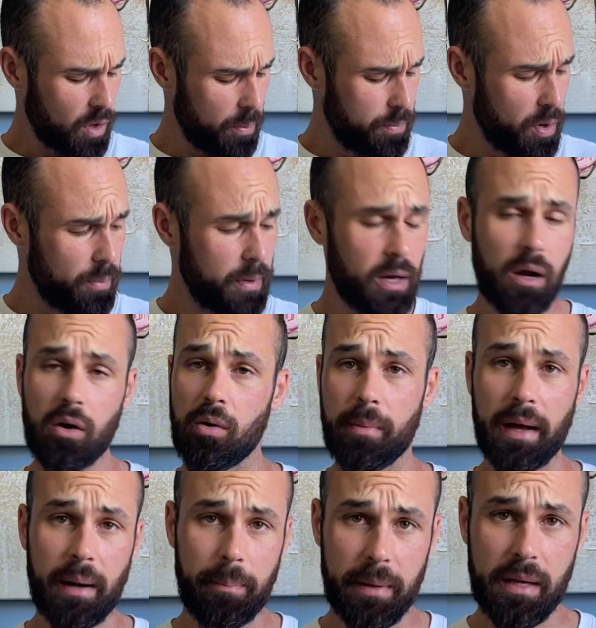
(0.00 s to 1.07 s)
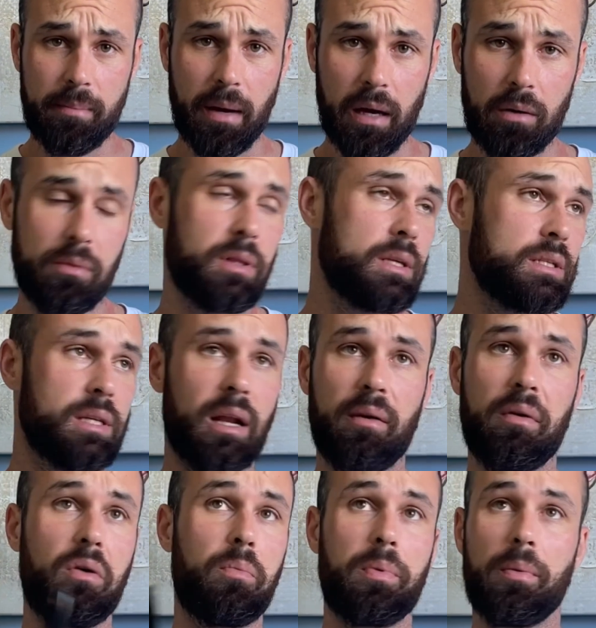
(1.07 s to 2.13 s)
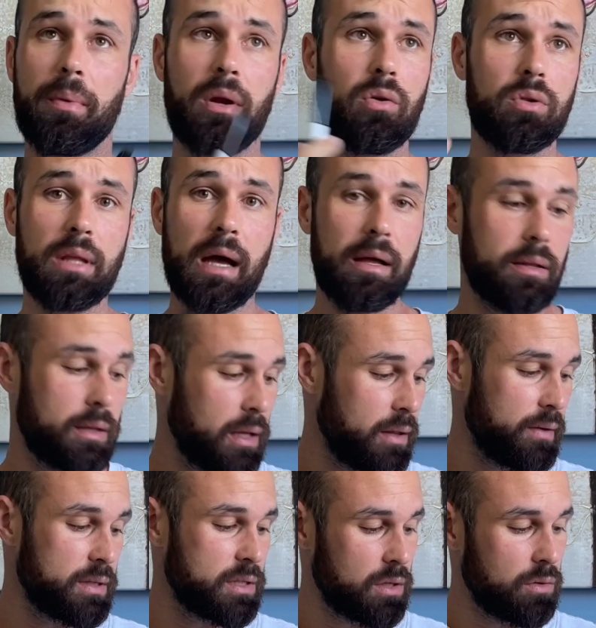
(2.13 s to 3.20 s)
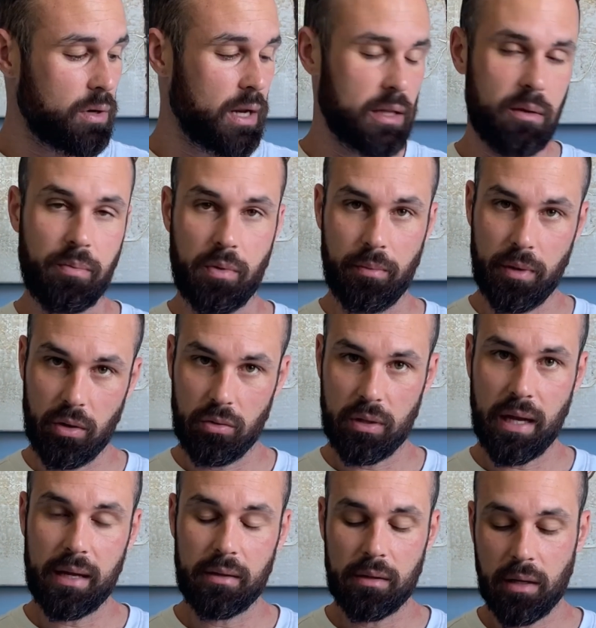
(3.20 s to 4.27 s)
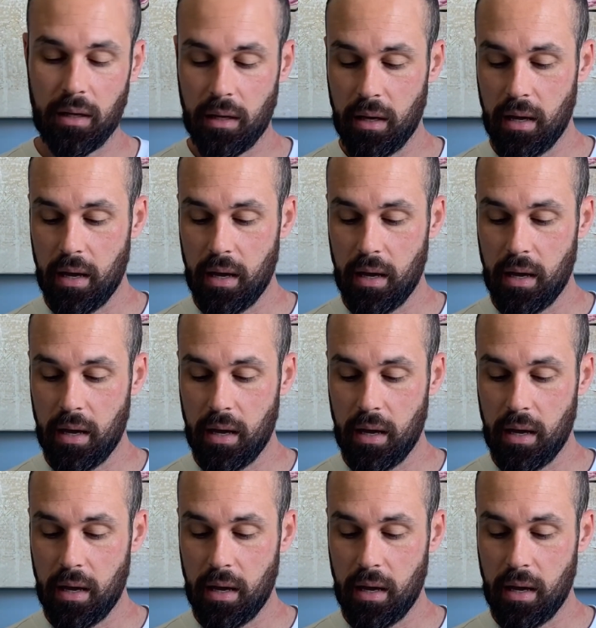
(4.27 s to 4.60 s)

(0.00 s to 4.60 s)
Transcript: più o meno a come era prima, quindi se l'avevo più o meno 80 deve essere tornata più o meno 80.